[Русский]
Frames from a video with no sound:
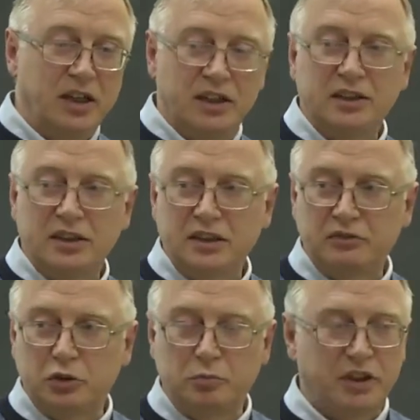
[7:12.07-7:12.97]
Иногда она
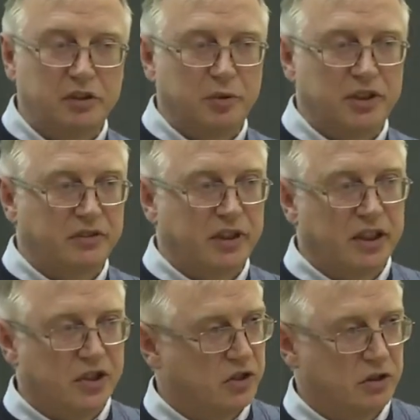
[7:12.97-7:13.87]
вступает в
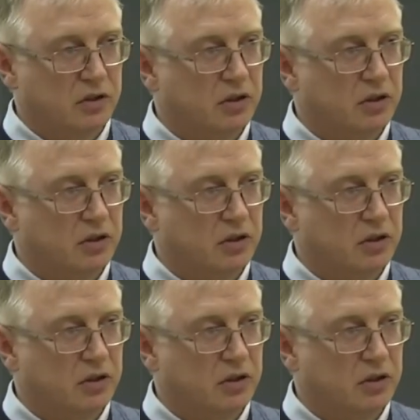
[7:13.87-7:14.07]
противоречие.